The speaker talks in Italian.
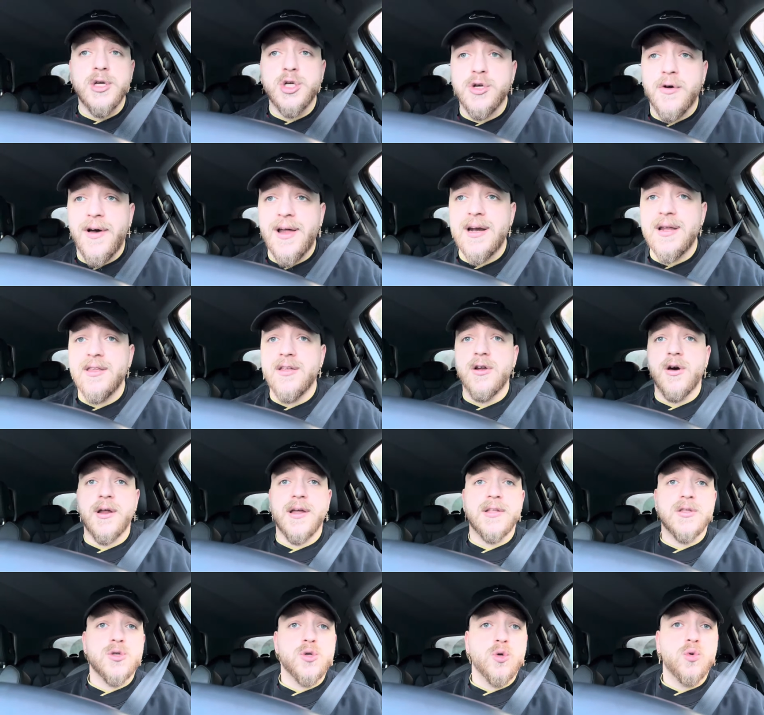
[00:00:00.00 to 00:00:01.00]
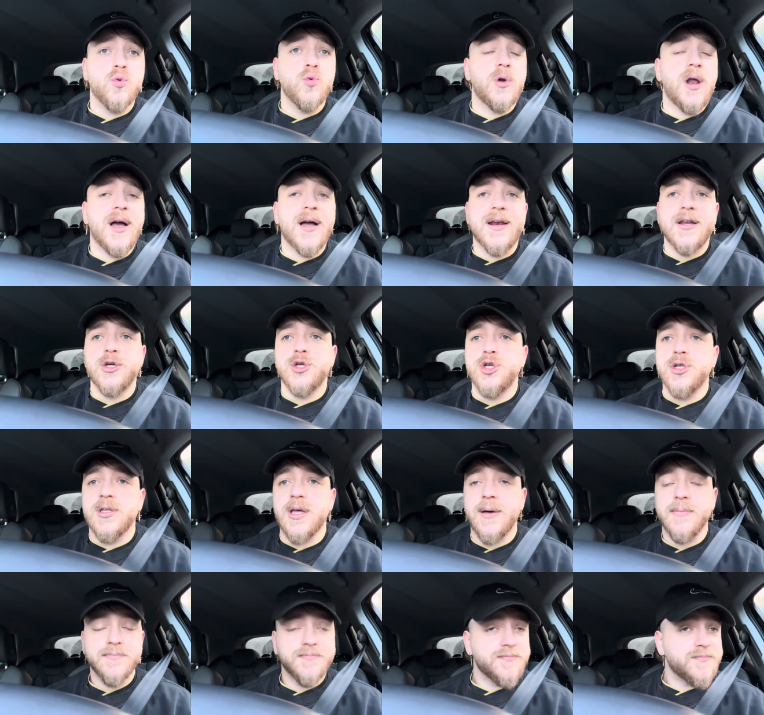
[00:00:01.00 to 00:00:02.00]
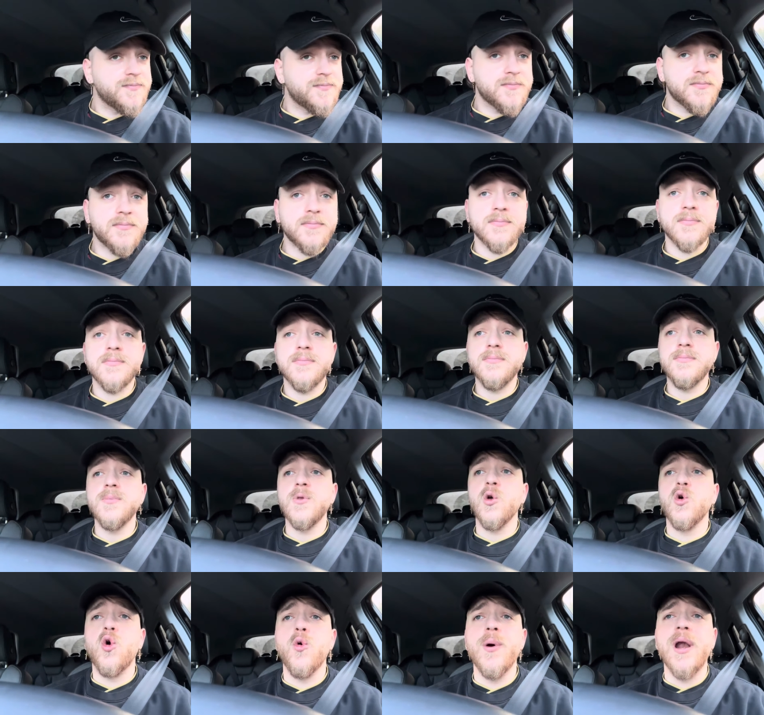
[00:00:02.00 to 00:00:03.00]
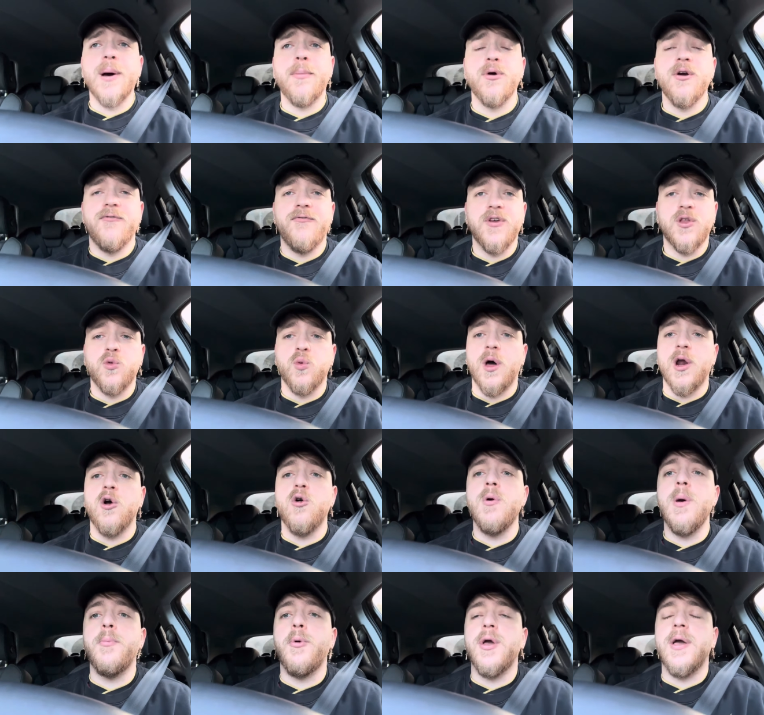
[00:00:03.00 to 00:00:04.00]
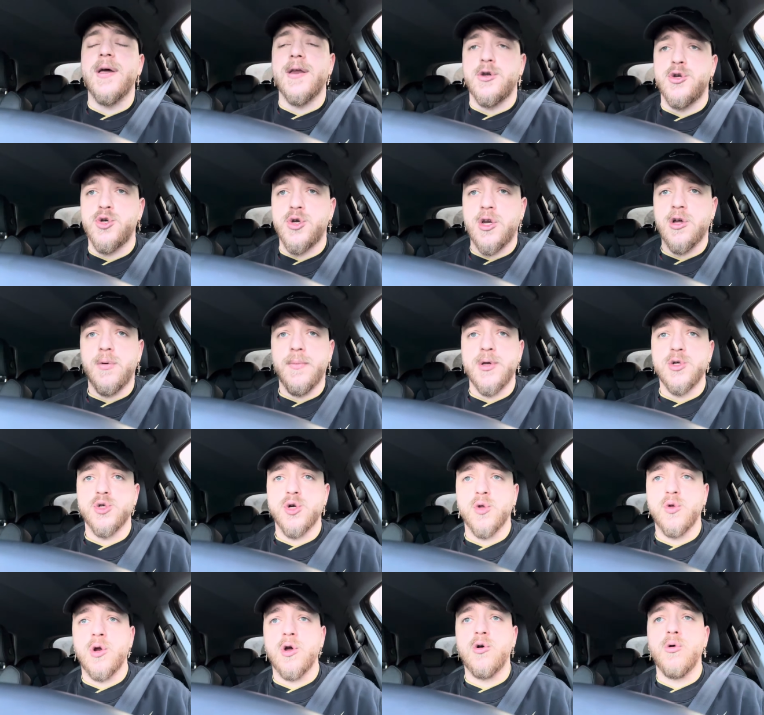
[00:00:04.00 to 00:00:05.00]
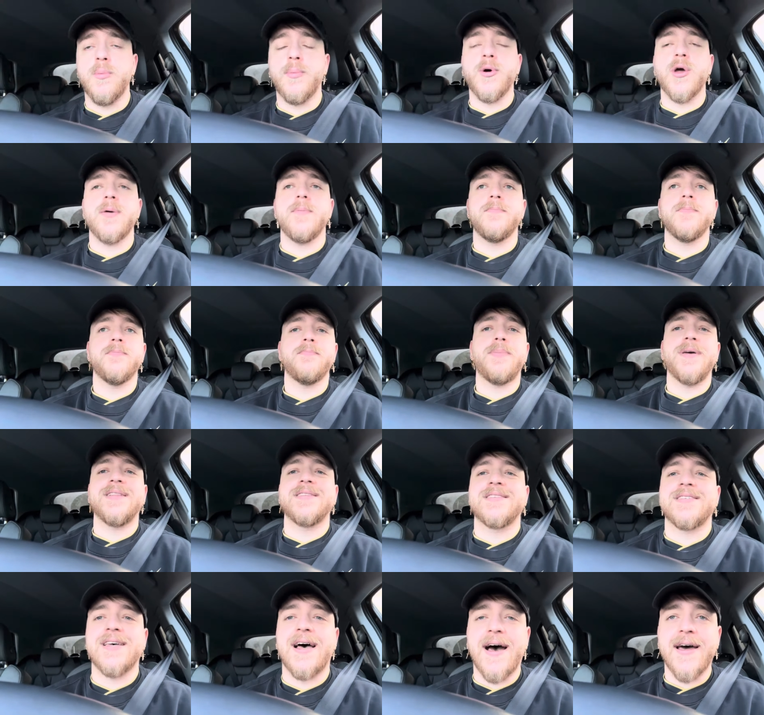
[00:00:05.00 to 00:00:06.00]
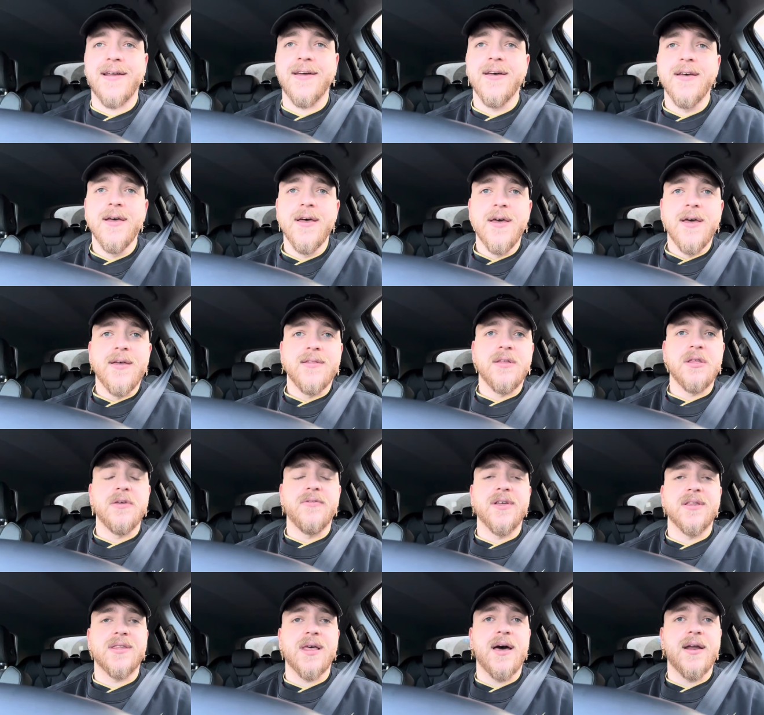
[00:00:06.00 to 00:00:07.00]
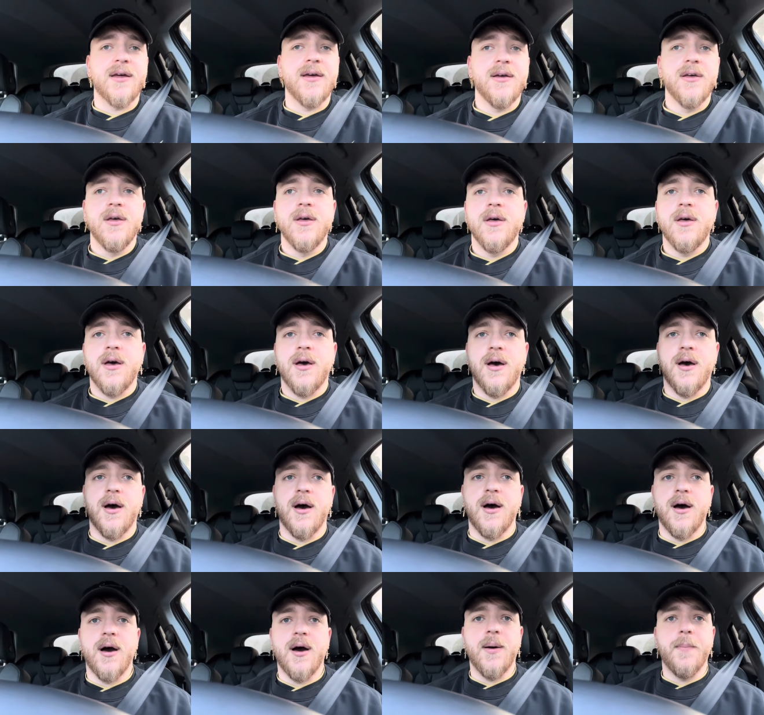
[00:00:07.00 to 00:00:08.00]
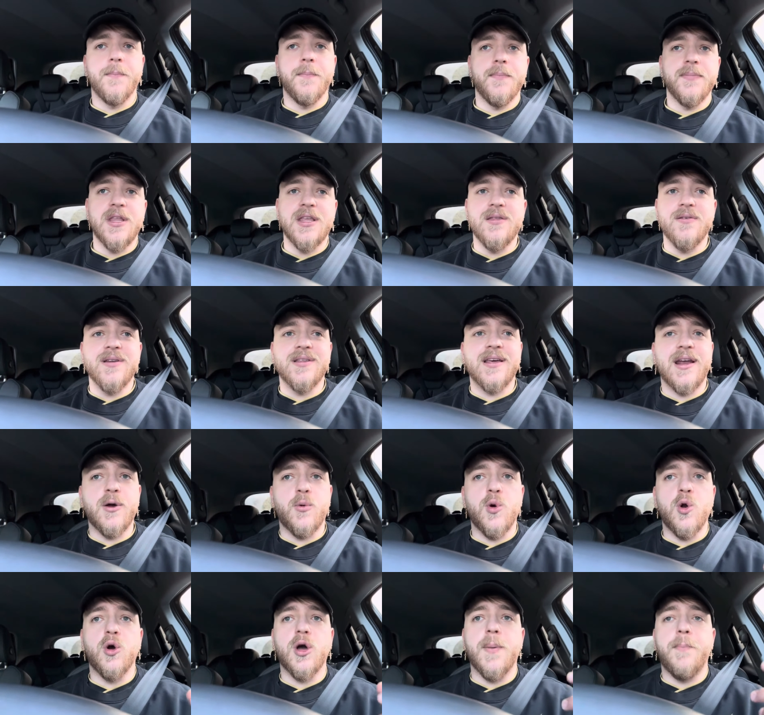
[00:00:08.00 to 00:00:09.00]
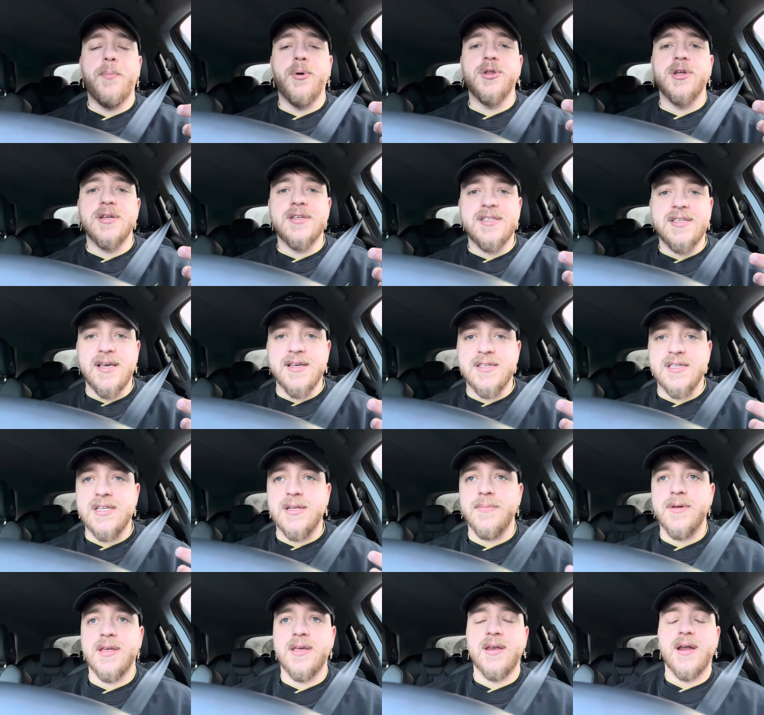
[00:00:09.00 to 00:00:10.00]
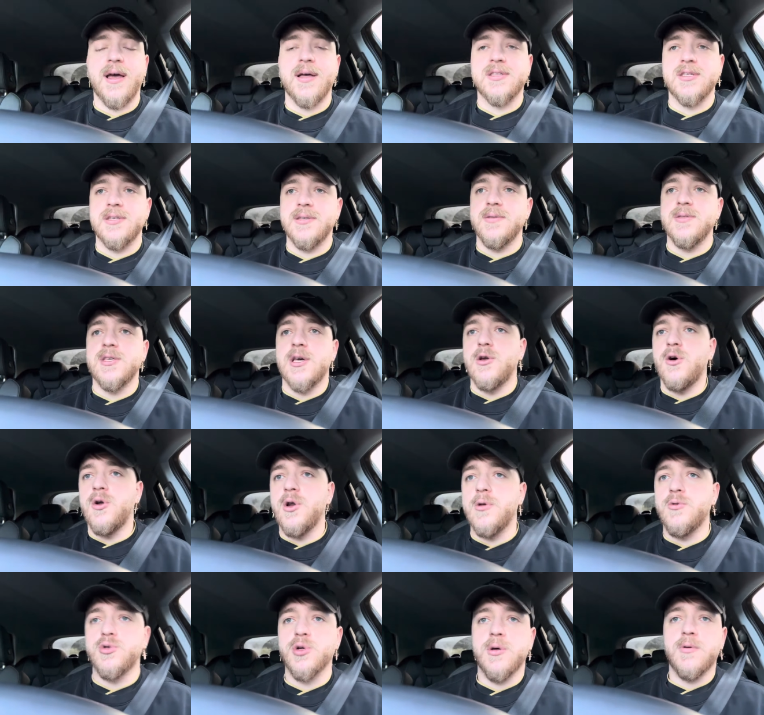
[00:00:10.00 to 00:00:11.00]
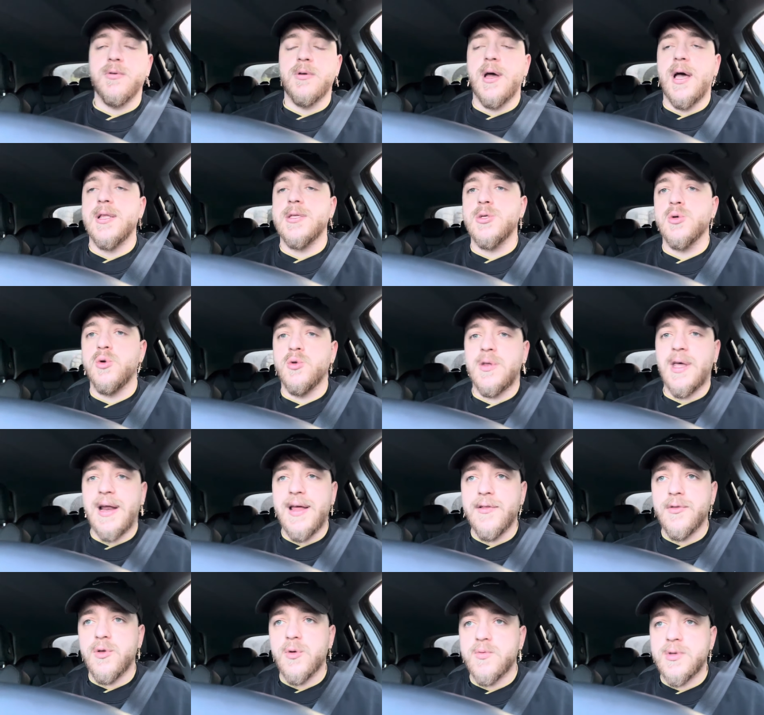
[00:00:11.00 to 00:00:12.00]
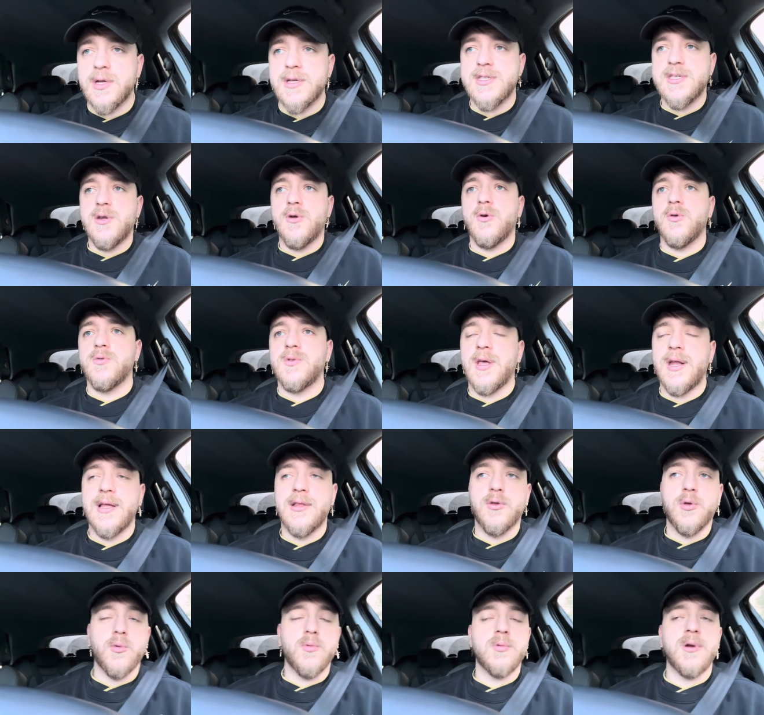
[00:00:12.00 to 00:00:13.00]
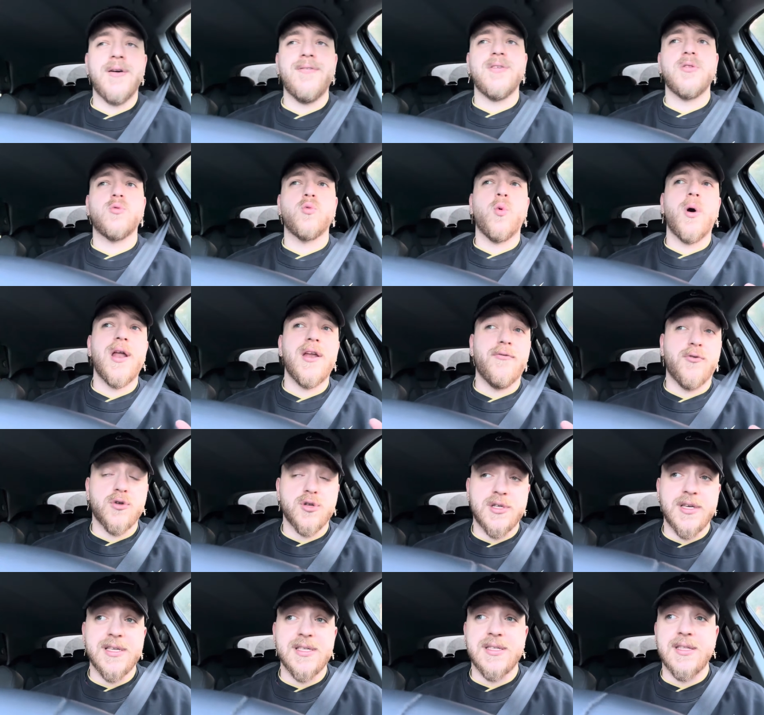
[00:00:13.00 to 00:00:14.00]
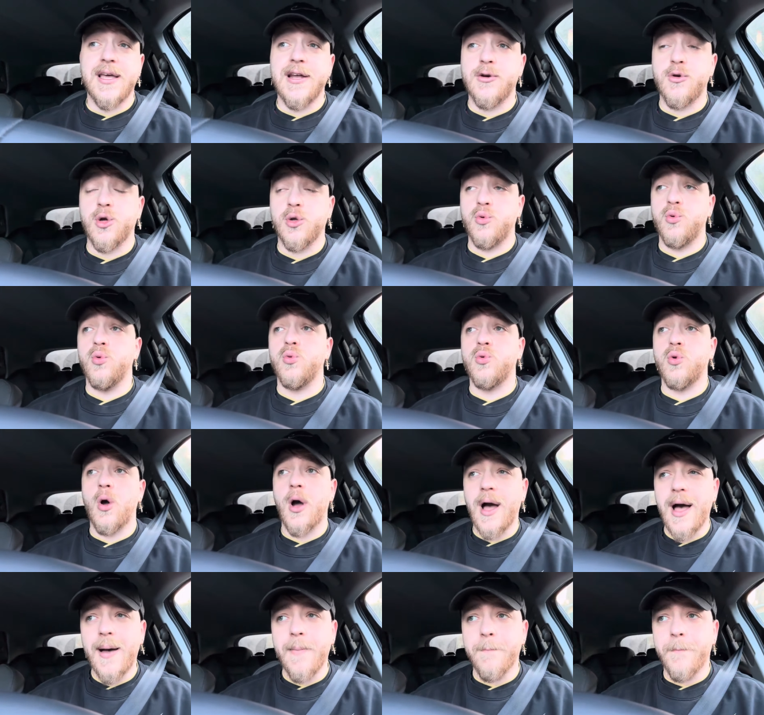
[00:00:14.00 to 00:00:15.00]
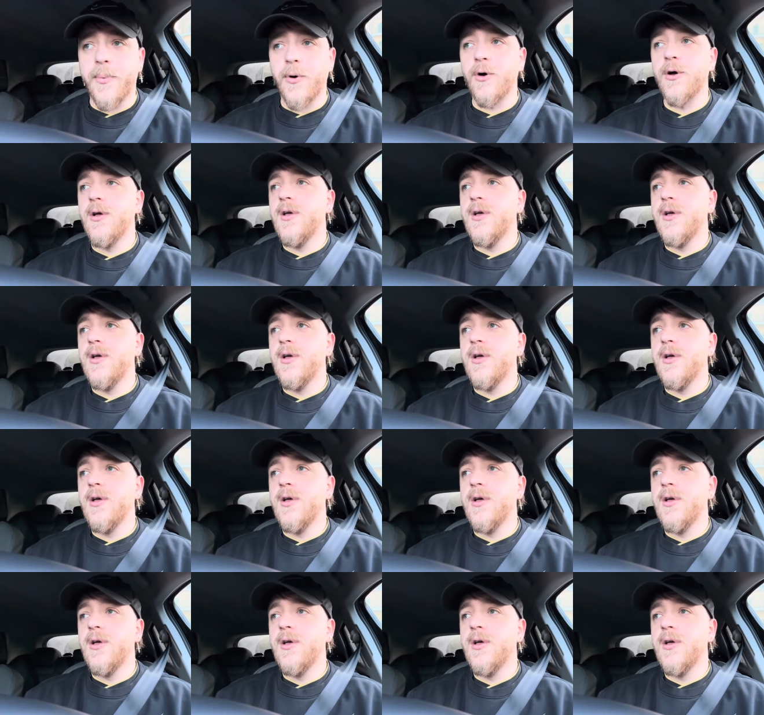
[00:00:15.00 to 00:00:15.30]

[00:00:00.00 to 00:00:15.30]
Giovanni Di Lorenzo, tu la crescita come la puoi effettuare? Come puoi crescere come giocatore? Come puoi pensare di diventare, um, di diventare quello che potresti essere. Perché, ragazzi, Zanoli è un, un, ragazzo con talento, un terzino con talento, un eventuale forse esterno a tutto campo